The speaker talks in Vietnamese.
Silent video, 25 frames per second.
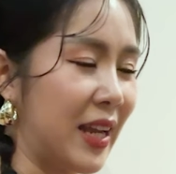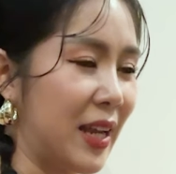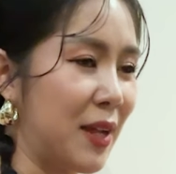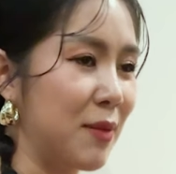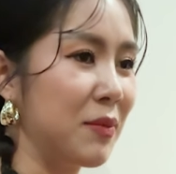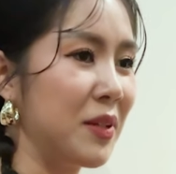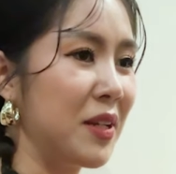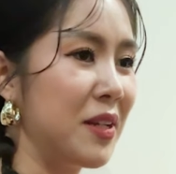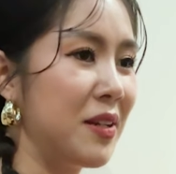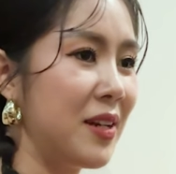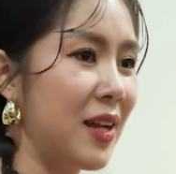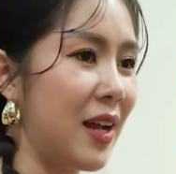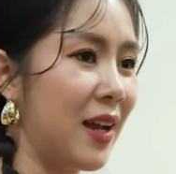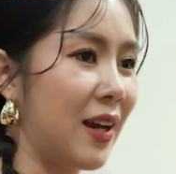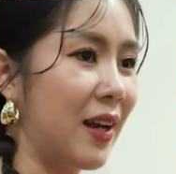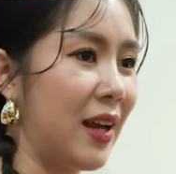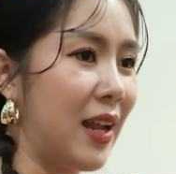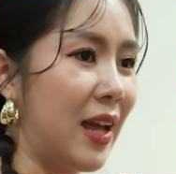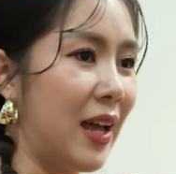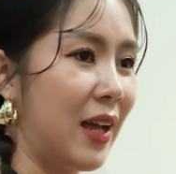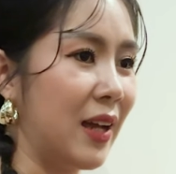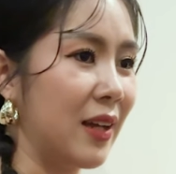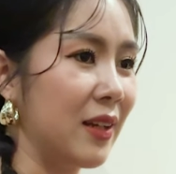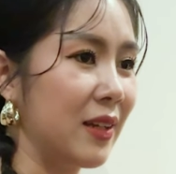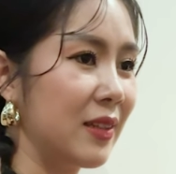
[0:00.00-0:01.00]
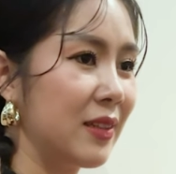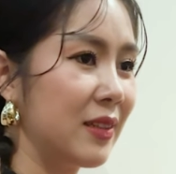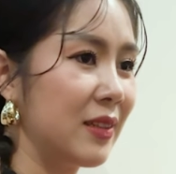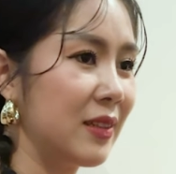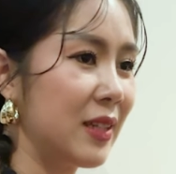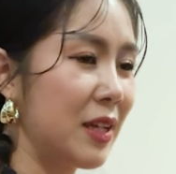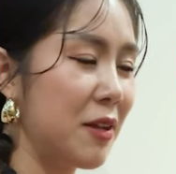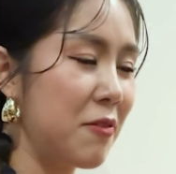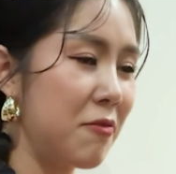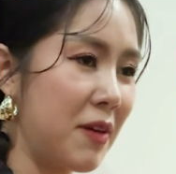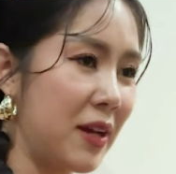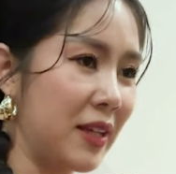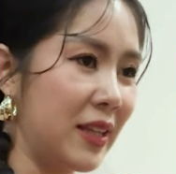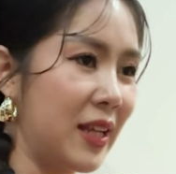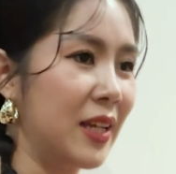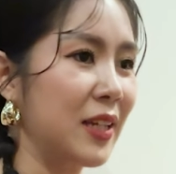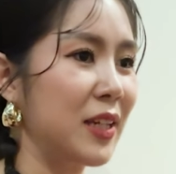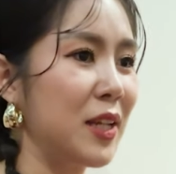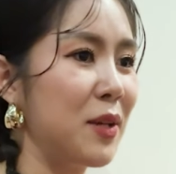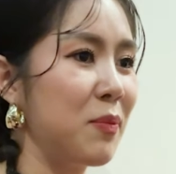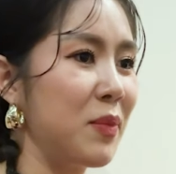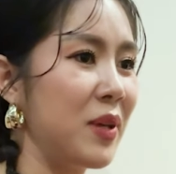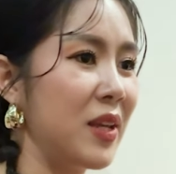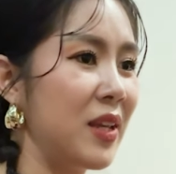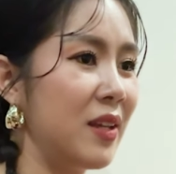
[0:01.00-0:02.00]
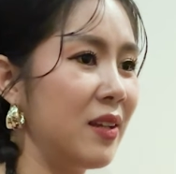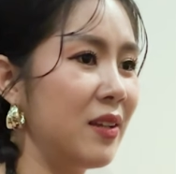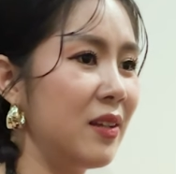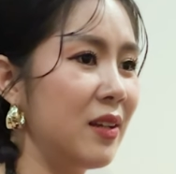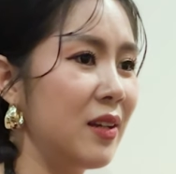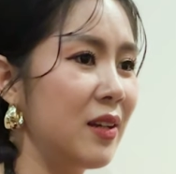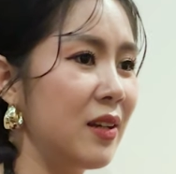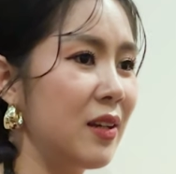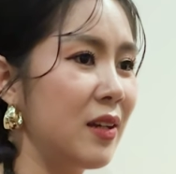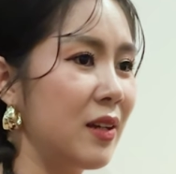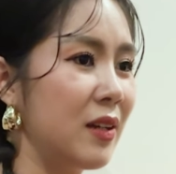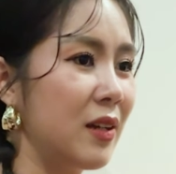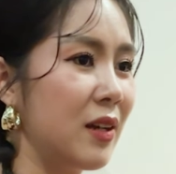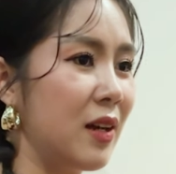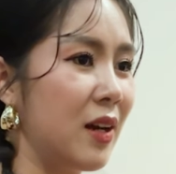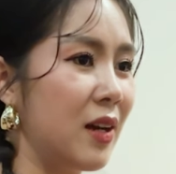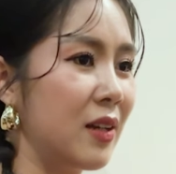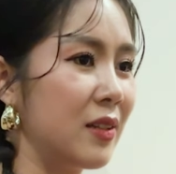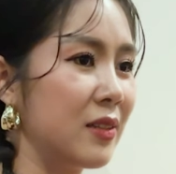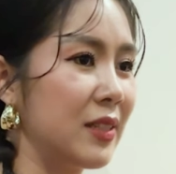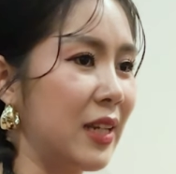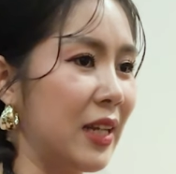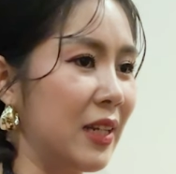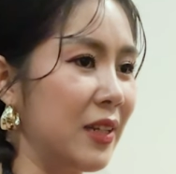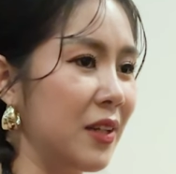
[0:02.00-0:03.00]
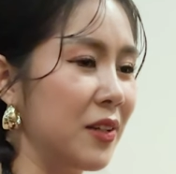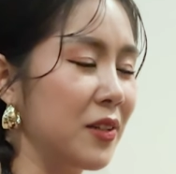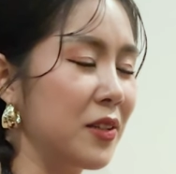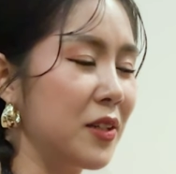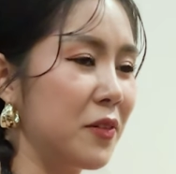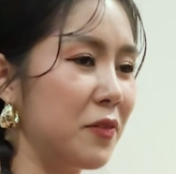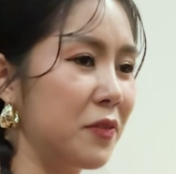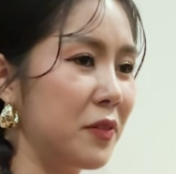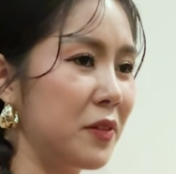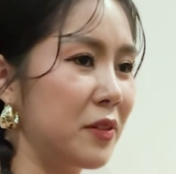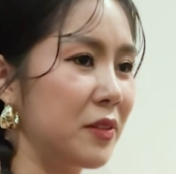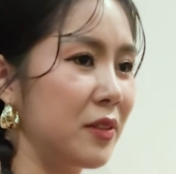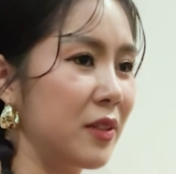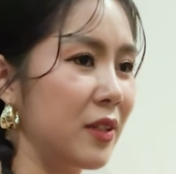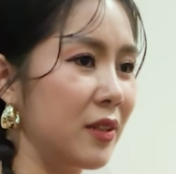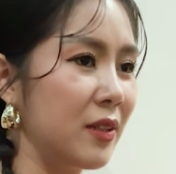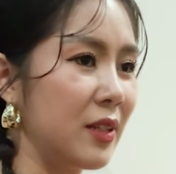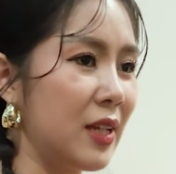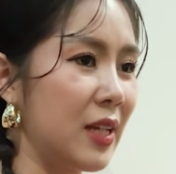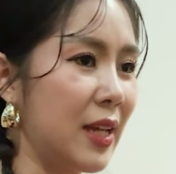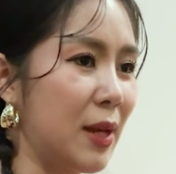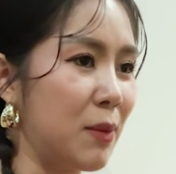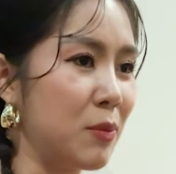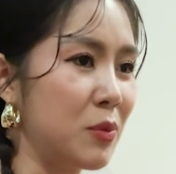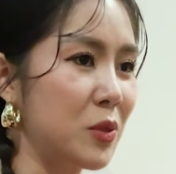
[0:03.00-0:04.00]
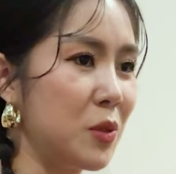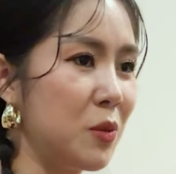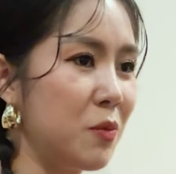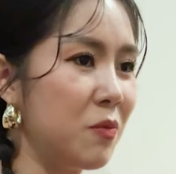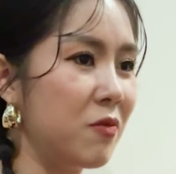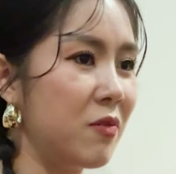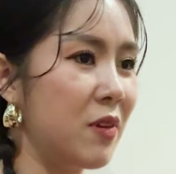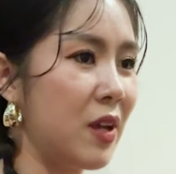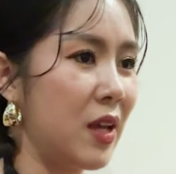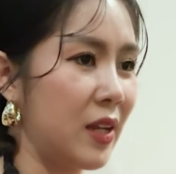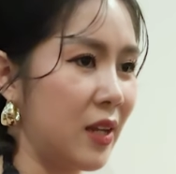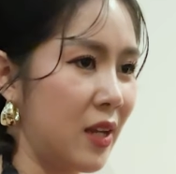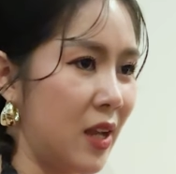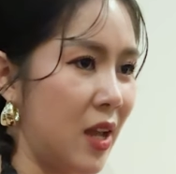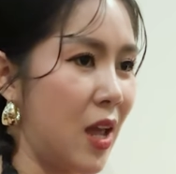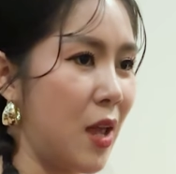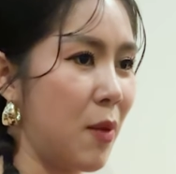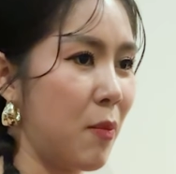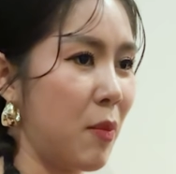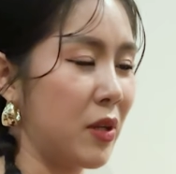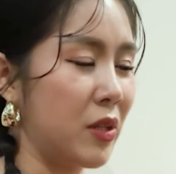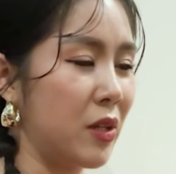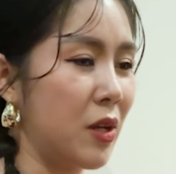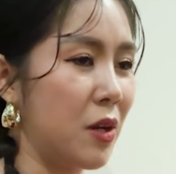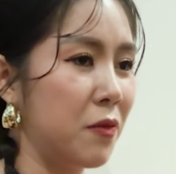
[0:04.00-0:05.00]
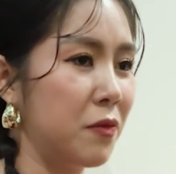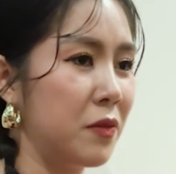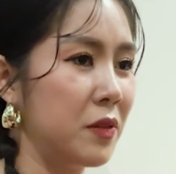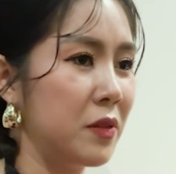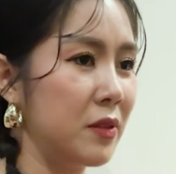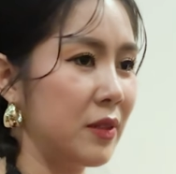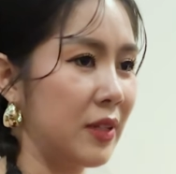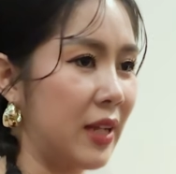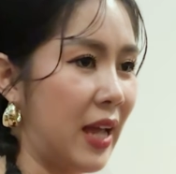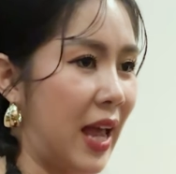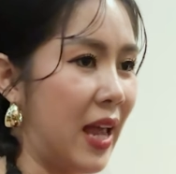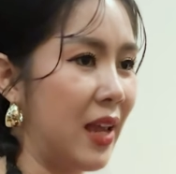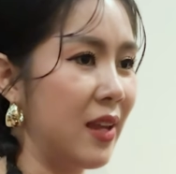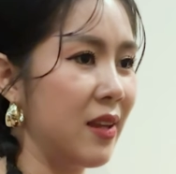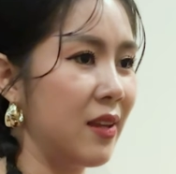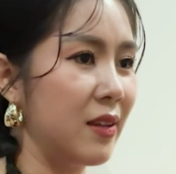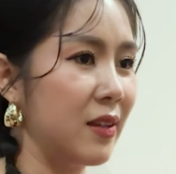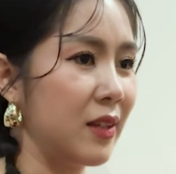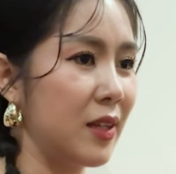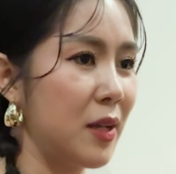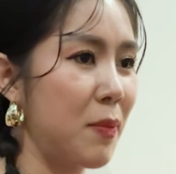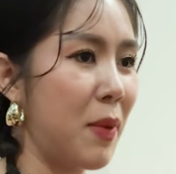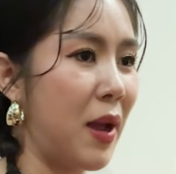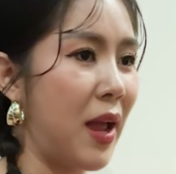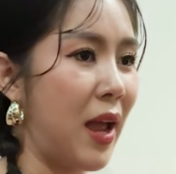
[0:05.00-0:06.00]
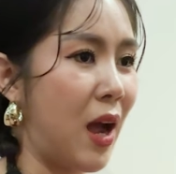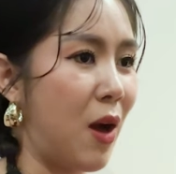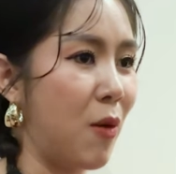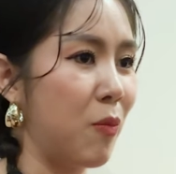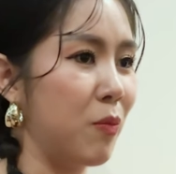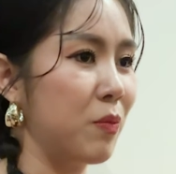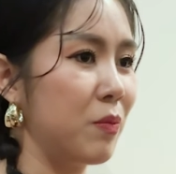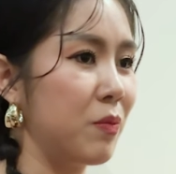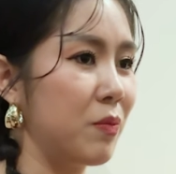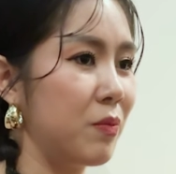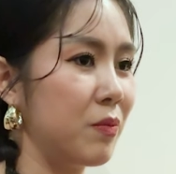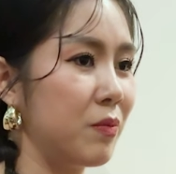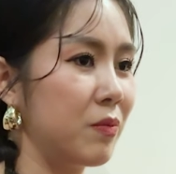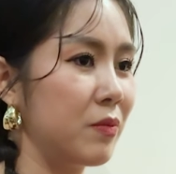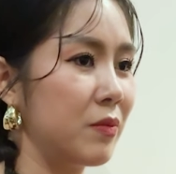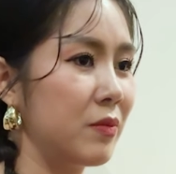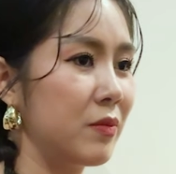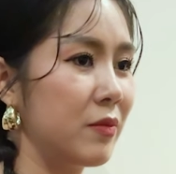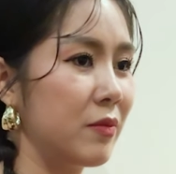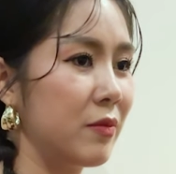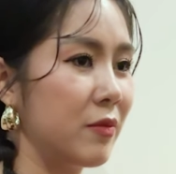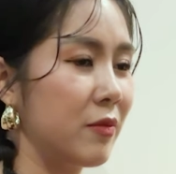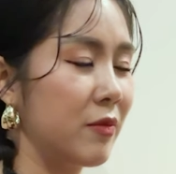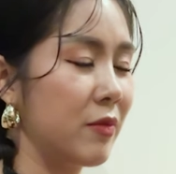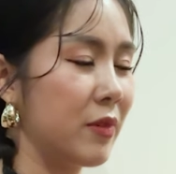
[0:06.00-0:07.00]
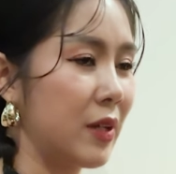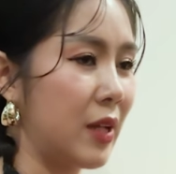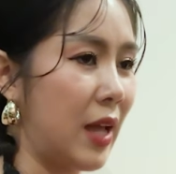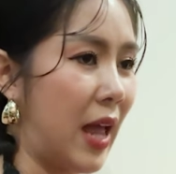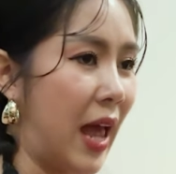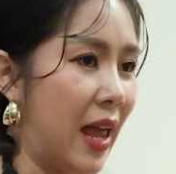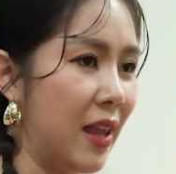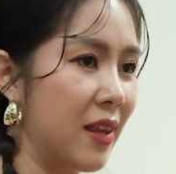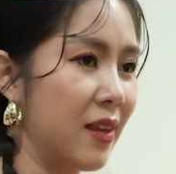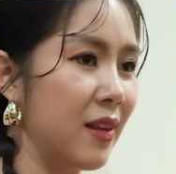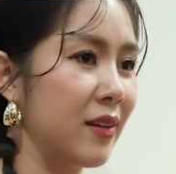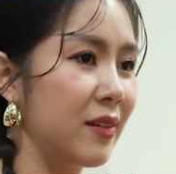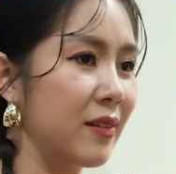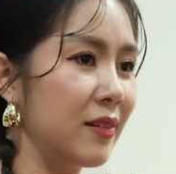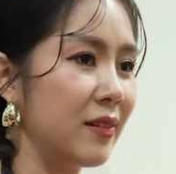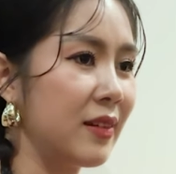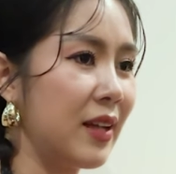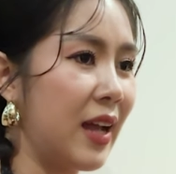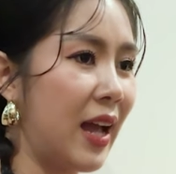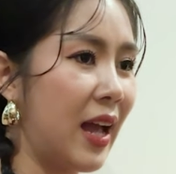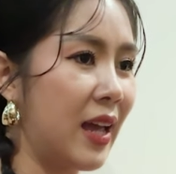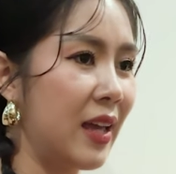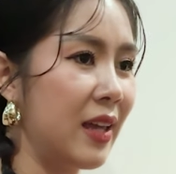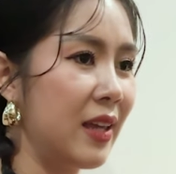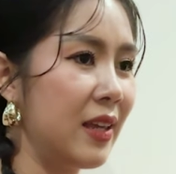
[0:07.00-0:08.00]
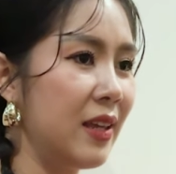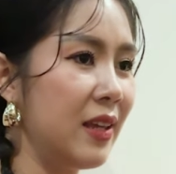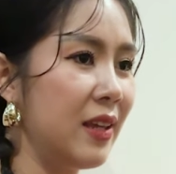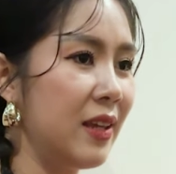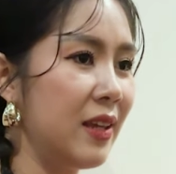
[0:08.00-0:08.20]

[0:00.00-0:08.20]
cảm thấy rằng là cái vai thanh kim yến uh, chẳng những cho phương những cái cảm xúc về nghề mà cho phương cả những cái bài học cả những cái